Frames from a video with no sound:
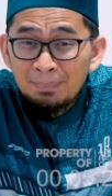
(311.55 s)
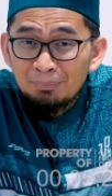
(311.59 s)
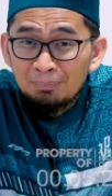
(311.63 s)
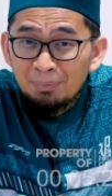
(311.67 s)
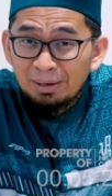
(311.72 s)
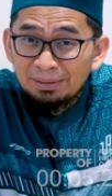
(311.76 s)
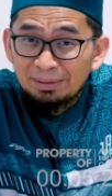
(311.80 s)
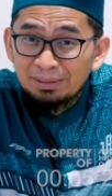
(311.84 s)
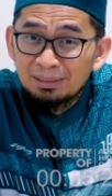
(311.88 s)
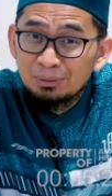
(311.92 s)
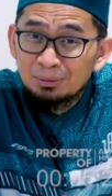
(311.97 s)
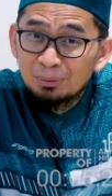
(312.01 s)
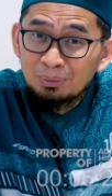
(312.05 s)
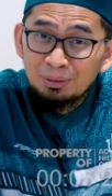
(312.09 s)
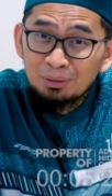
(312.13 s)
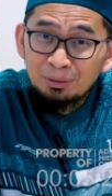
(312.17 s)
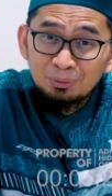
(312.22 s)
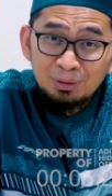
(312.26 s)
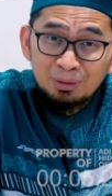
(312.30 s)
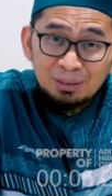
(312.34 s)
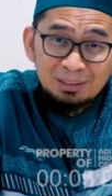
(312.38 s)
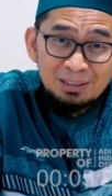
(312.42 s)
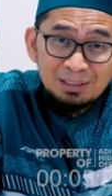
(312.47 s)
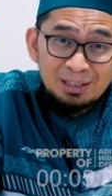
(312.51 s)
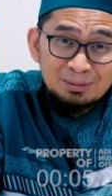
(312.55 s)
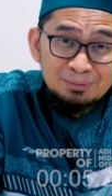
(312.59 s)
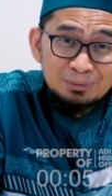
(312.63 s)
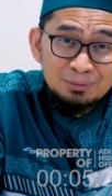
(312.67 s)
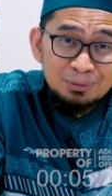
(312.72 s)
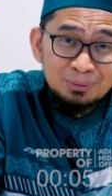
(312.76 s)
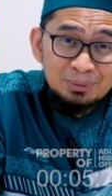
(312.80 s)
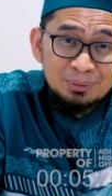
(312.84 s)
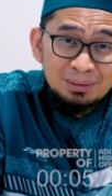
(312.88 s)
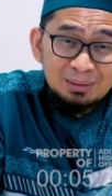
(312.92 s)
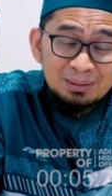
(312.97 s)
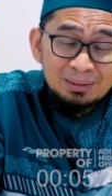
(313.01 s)
baik itu
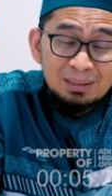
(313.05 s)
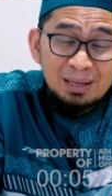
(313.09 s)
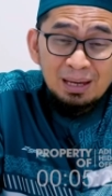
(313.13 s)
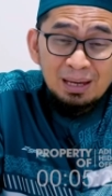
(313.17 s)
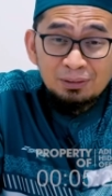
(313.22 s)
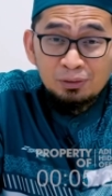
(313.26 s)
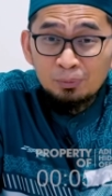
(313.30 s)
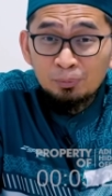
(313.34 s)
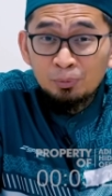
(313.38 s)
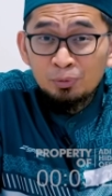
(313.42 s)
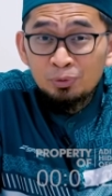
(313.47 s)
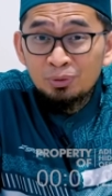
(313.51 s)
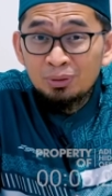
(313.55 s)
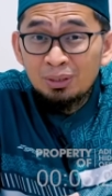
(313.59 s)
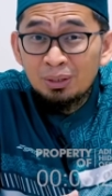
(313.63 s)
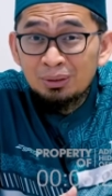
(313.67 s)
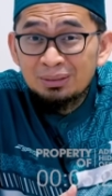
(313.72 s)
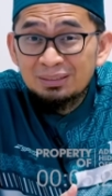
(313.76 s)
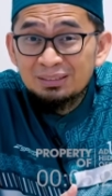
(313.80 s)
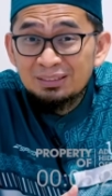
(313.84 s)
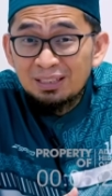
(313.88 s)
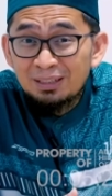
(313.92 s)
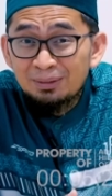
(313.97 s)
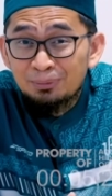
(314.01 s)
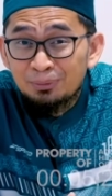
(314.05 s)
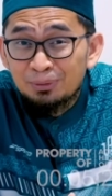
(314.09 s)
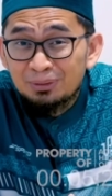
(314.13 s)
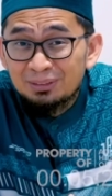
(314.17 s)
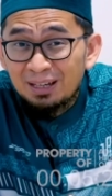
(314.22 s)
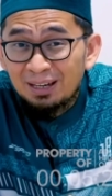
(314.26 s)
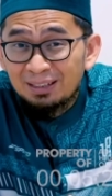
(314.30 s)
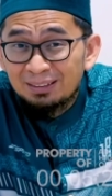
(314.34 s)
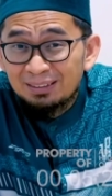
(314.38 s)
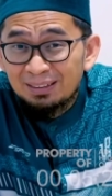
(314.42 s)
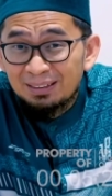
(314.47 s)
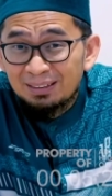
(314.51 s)
keluargamu, ataupun juga istrimu
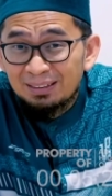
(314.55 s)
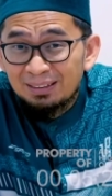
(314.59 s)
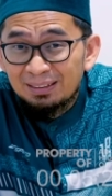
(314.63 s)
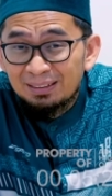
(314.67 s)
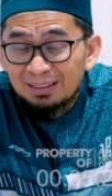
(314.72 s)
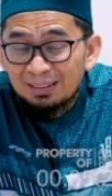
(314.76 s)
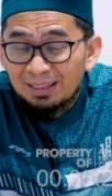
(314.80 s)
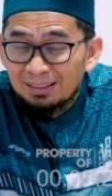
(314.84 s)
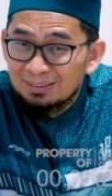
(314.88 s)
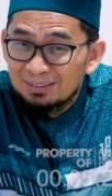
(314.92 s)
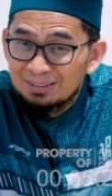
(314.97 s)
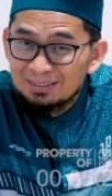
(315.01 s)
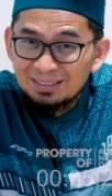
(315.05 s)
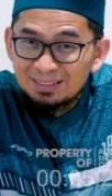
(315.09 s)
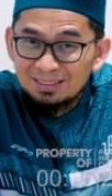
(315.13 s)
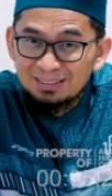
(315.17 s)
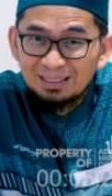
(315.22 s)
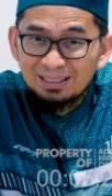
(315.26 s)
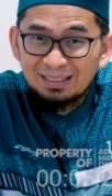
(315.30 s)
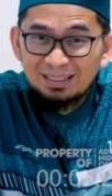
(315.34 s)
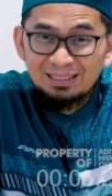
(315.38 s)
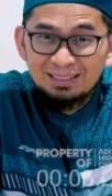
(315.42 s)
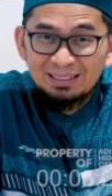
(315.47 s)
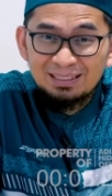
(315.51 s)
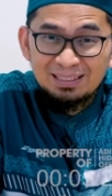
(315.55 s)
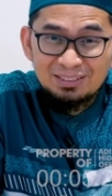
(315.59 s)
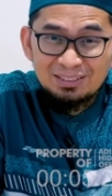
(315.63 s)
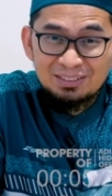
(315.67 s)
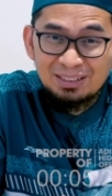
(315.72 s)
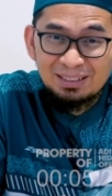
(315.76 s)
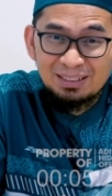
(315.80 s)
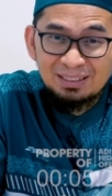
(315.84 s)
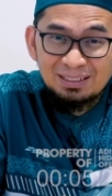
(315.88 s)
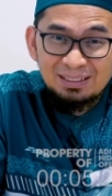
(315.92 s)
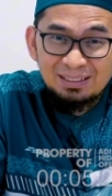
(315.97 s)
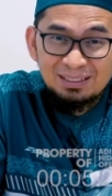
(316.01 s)
saat ini, yaitu Sayyidah
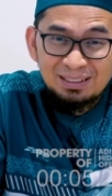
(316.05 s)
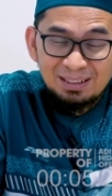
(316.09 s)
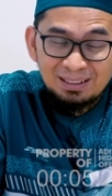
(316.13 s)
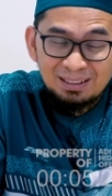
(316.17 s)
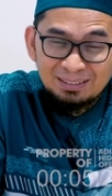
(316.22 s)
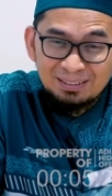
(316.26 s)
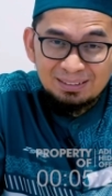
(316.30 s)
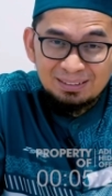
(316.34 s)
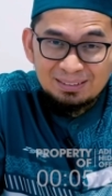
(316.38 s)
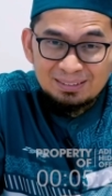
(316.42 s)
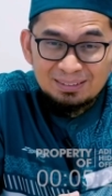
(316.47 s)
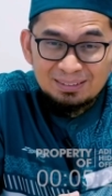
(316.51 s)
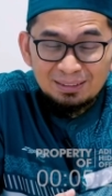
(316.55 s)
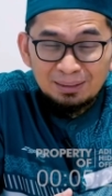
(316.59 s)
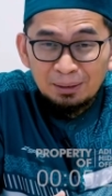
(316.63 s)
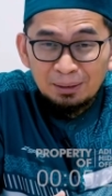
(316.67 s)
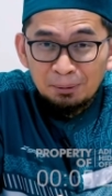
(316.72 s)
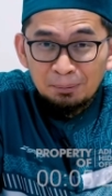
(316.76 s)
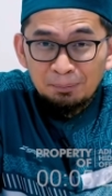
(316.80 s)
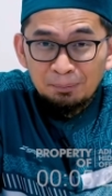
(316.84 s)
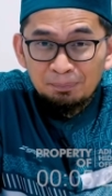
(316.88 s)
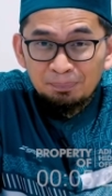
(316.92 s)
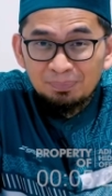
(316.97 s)
Khadijah alaihassalam.